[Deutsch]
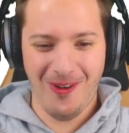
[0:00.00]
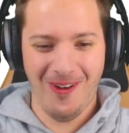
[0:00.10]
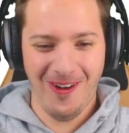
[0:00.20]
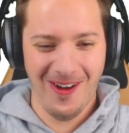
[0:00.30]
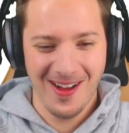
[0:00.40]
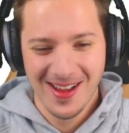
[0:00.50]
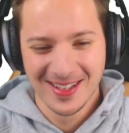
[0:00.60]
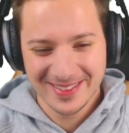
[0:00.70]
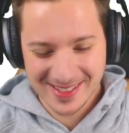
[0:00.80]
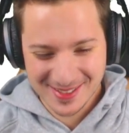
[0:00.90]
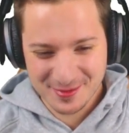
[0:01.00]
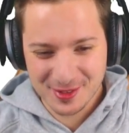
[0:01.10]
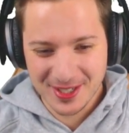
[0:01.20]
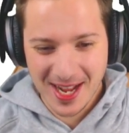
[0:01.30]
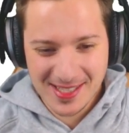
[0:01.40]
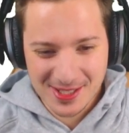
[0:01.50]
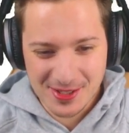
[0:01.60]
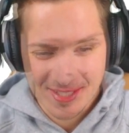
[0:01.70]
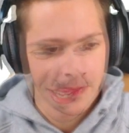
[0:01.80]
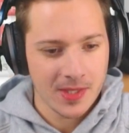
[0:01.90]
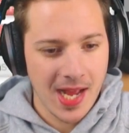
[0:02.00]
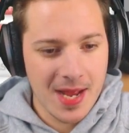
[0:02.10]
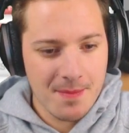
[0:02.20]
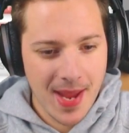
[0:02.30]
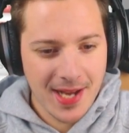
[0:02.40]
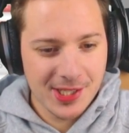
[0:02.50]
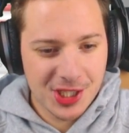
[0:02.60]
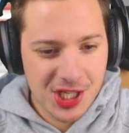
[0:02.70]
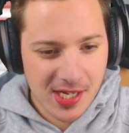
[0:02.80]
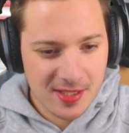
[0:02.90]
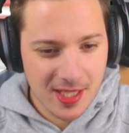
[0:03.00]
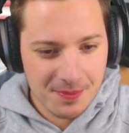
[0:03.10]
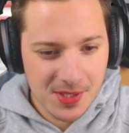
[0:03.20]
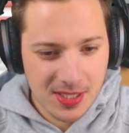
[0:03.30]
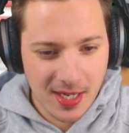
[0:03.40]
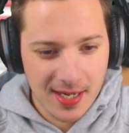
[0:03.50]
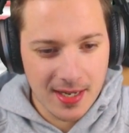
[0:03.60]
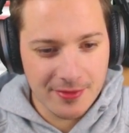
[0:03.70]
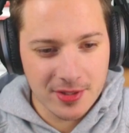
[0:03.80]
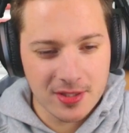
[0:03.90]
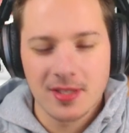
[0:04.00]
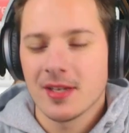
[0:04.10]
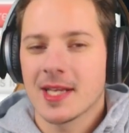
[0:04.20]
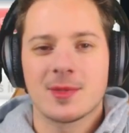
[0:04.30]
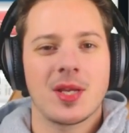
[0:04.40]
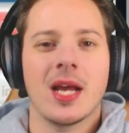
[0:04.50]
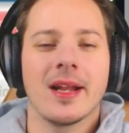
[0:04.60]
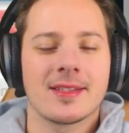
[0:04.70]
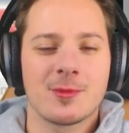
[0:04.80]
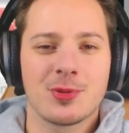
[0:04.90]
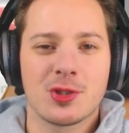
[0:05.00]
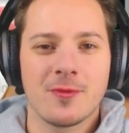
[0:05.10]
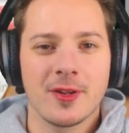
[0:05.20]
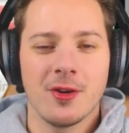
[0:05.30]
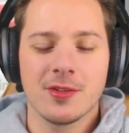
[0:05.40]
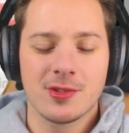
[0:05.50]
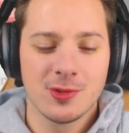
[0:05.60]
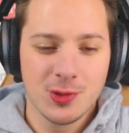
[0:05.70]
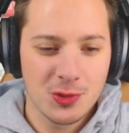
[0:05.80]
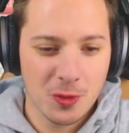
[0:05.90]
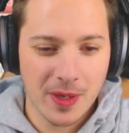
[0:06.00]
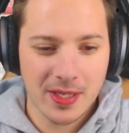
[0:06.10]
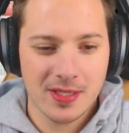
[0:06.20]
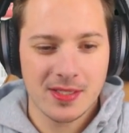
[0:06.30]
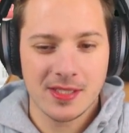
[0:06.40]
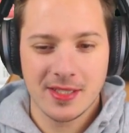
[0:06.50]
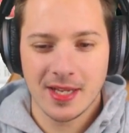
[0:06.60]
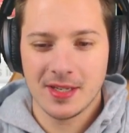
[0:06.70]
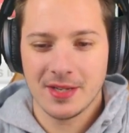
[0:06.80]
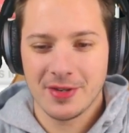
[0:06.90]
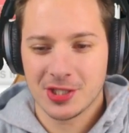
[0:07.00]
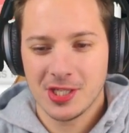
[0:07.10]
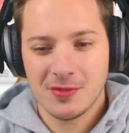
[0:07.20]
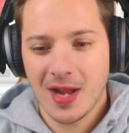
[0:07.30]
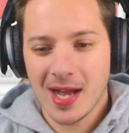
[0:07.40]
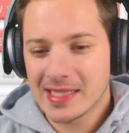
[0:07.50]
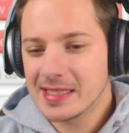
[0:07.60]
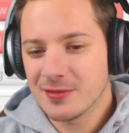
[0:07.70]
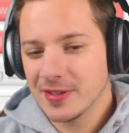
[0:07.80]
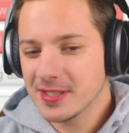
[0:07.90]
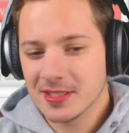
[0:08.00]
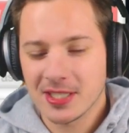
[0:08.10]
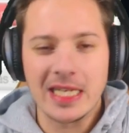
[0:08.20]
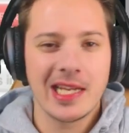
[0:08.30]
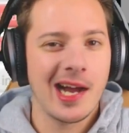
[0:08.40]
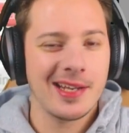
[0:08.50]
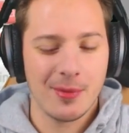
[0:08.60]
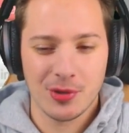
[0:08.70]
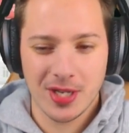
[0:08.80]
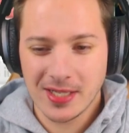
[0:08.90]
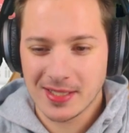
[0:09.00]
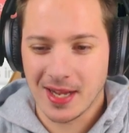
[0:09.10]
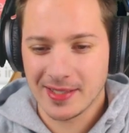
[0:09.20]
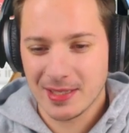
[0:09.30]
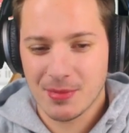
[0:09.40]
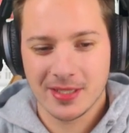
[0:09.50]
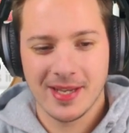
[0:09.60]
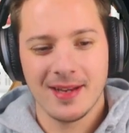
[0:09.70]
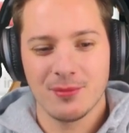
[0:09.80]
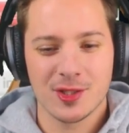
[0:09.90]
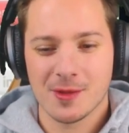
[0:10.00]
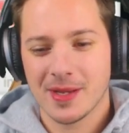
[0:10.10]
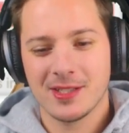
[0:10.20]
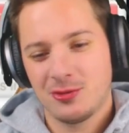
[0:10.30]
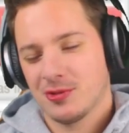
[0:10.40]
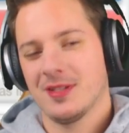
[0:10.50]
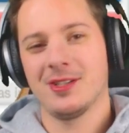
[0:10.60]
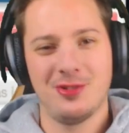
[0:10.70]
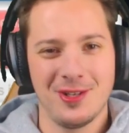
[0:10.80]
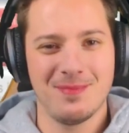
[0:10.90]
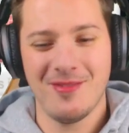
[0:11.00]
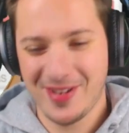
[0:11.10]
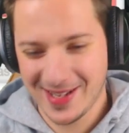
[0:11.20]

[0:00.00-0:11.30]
Boah, das sieht voll nice aus. I made a Jacksepticeye-Level. Lass mich raten, das ist bestimmt wieder irgendein so YouTuber, den ich nicht kenne, der wahrscheinlich wieder 28 Trilliarden Abonnenten hat, den man kennen muss, aber ich tue es natürlich mal